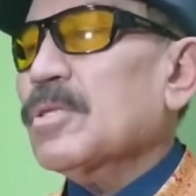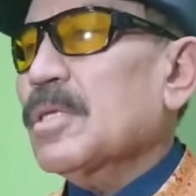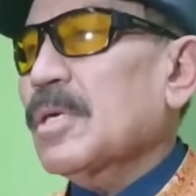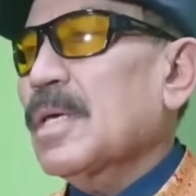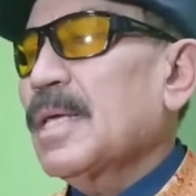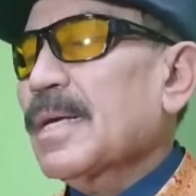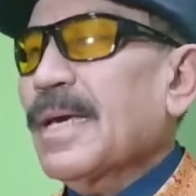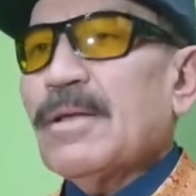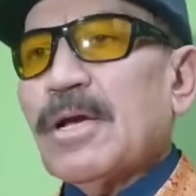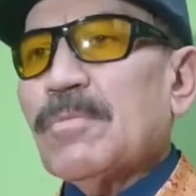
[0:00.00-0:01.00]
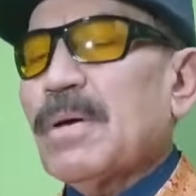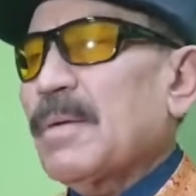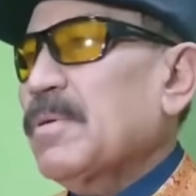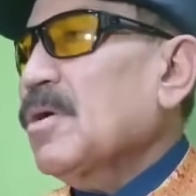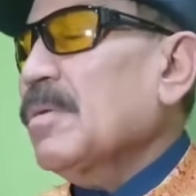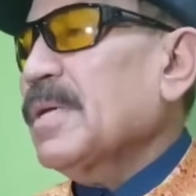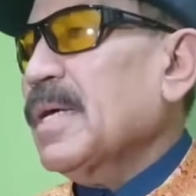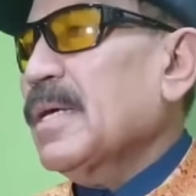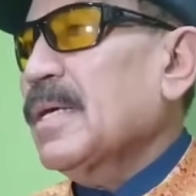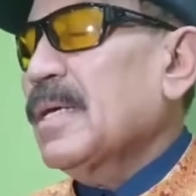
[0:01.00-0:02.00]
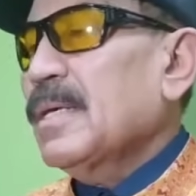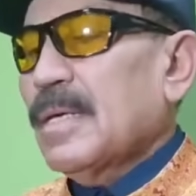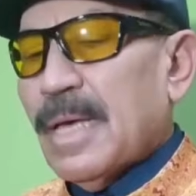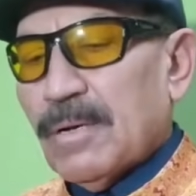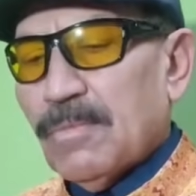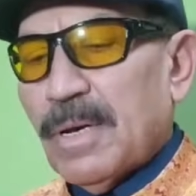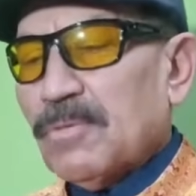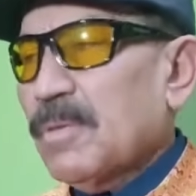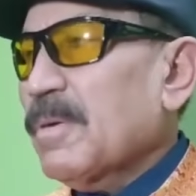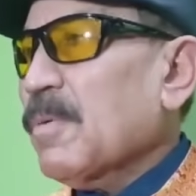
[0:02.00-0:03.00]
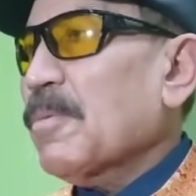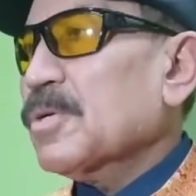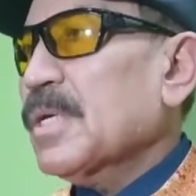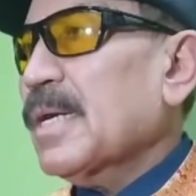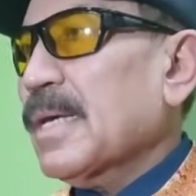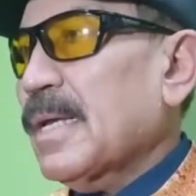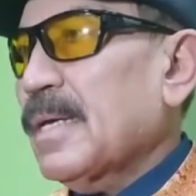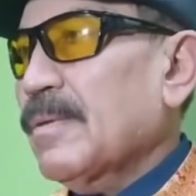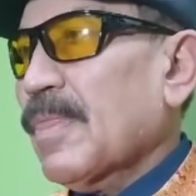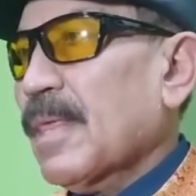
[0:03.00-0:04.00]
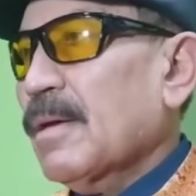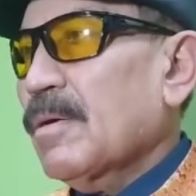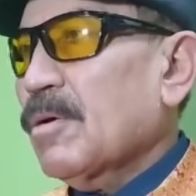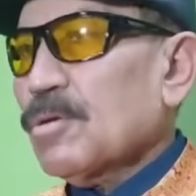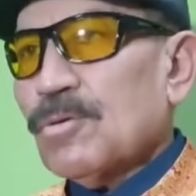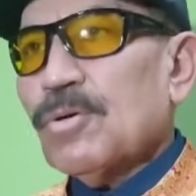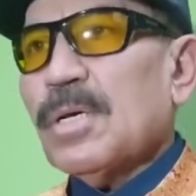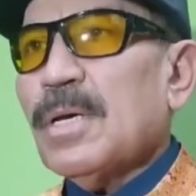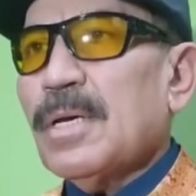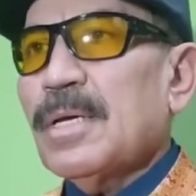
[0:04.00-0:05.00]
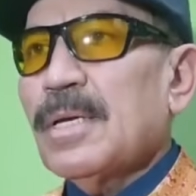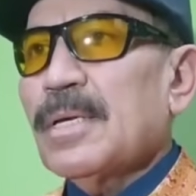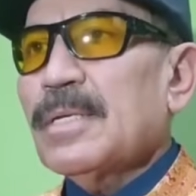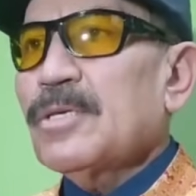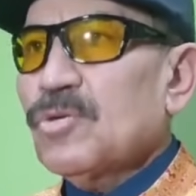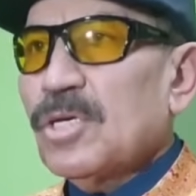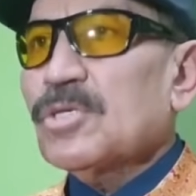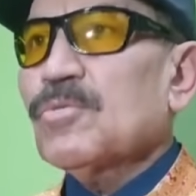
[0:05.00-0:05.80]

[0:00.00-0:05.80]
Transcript: অর্থিক কেন এখন ভাবলে হবে না এখন ভাবতে হবে প্রফেশনাল খেলা অর্থটা নিশ্চয়ই